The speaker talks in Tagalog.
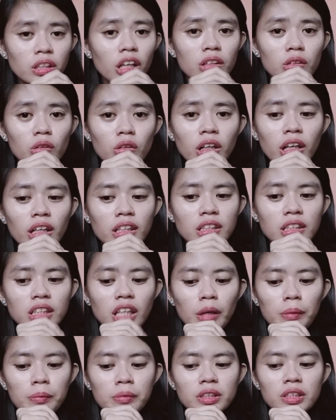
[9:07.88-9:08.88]
ko guys.
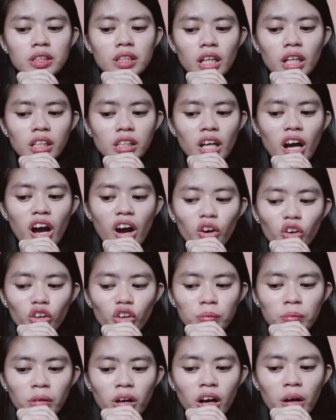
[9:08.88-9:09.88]
Kay biskan na
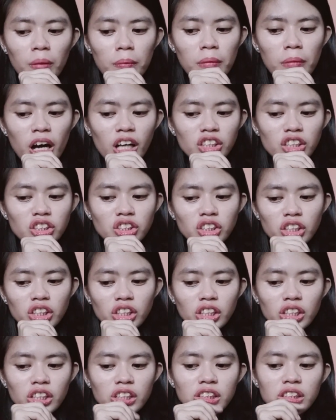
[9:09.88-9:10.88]
ako yung mga
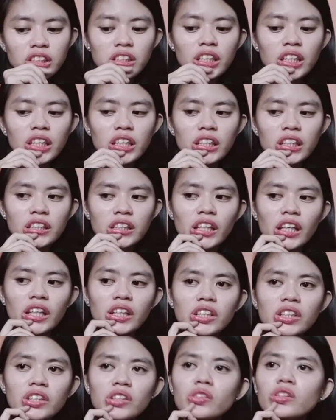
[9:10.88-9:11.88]
bashers
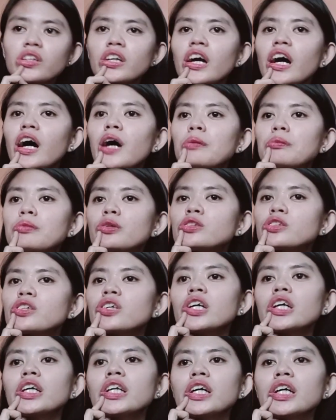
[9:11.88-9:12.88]
thank you gihapon ko
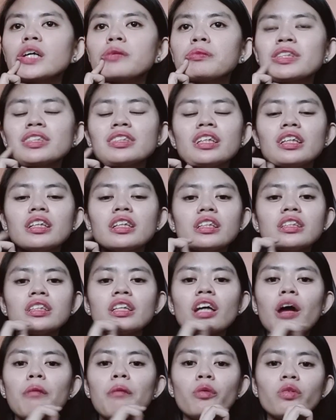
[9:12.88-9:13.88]
kanag mas daghan
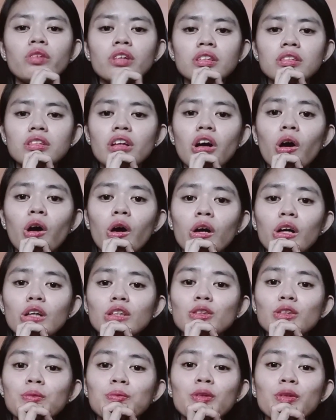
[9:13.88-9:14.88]
gihapon ang tao nga
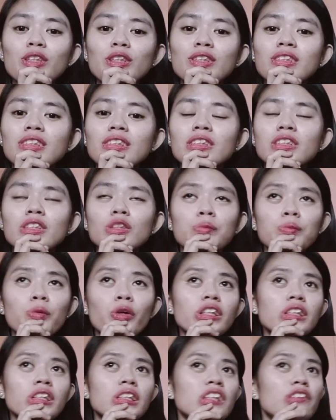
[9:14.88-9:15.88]
support
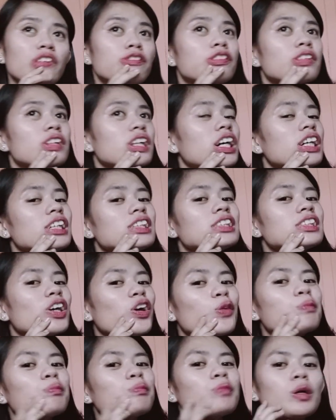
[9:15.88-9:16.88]
supportive guys sa
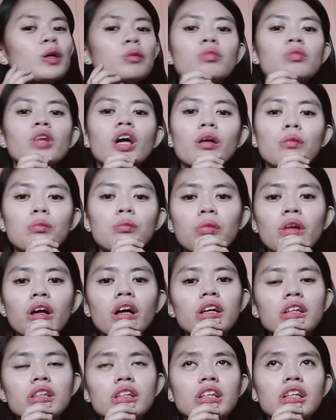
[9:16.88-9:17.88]
akong
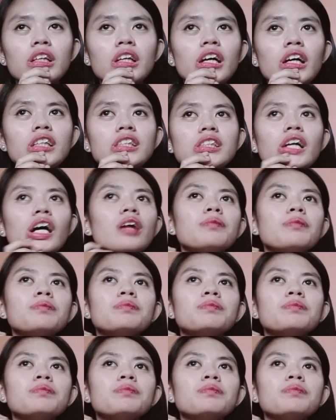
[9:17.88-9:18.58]
pag-vlog-vlog dire asa